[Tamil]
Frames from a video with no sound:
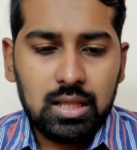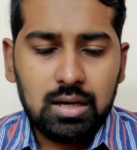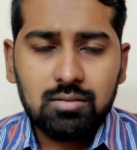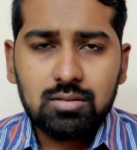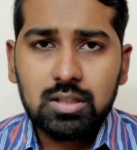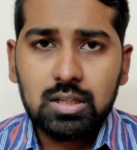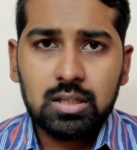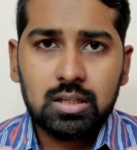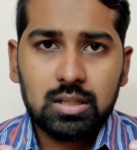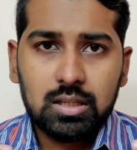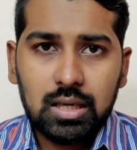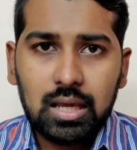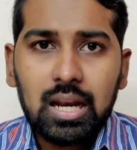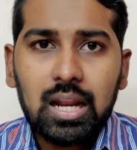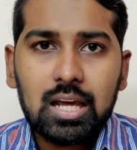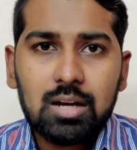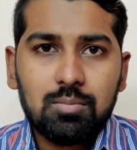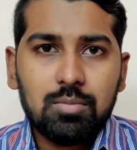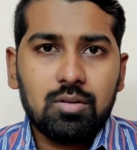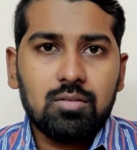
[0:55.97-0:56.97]
அதாவது
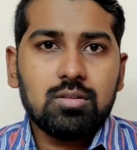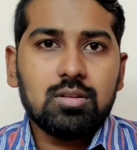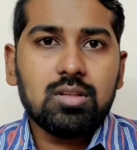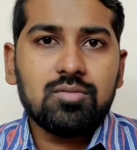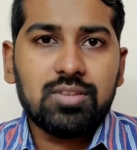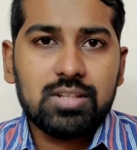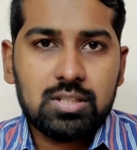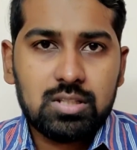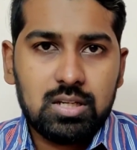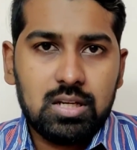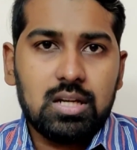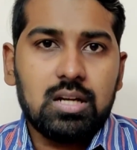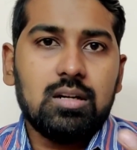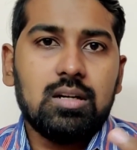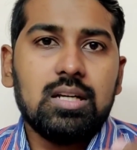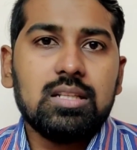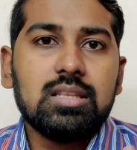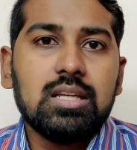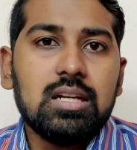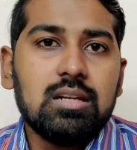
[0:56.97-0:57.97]
எல்லாருமே வந்து ஃபஸ்ட் இயர்
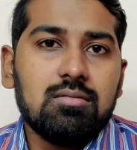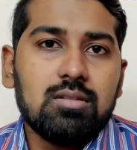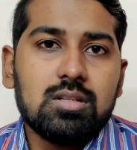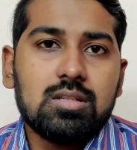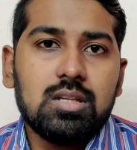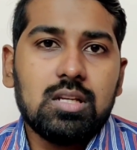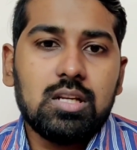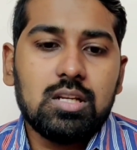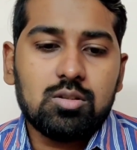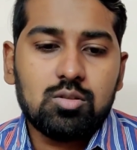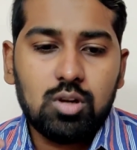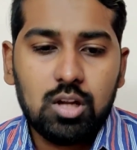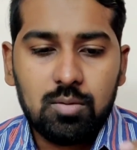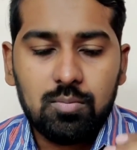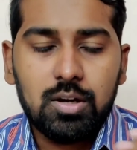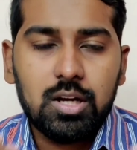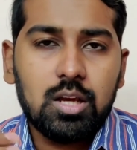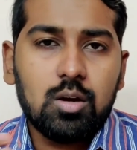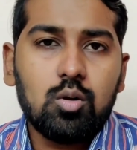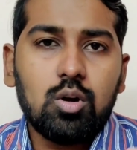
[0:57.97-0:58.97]
டெத் அனிவர்சரி
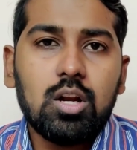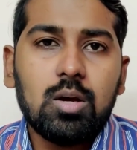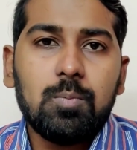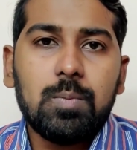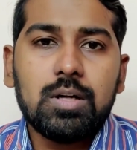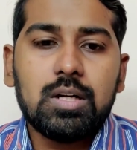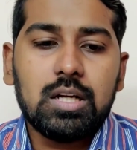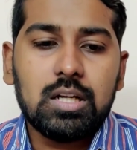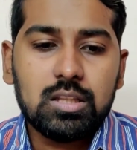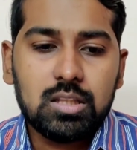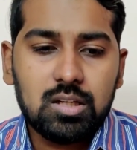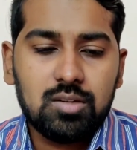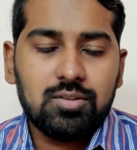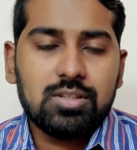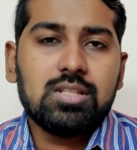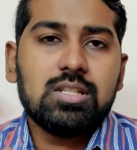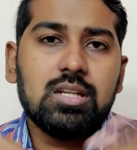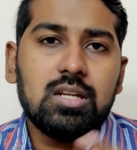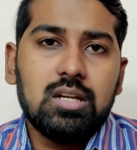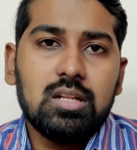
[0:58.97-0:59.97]
சுலைமானியா கொல்லப்பட்ட அந்த
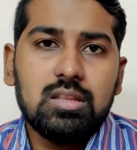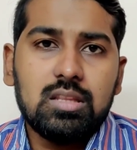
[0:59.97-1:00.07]
ஃபஸ்ட் இயர்